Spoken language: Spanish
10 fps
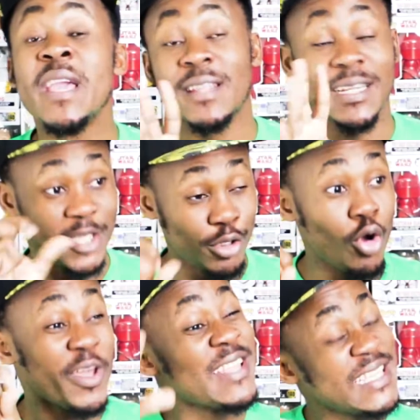Mientras que
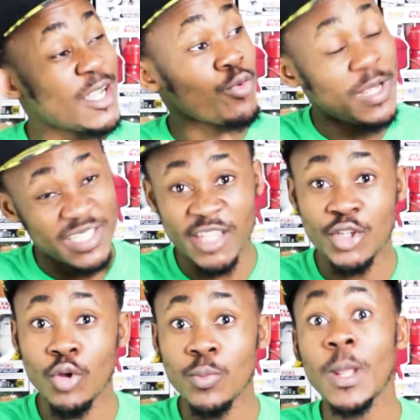yo en esta nueva
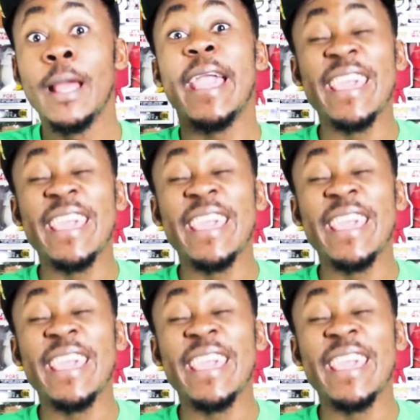sección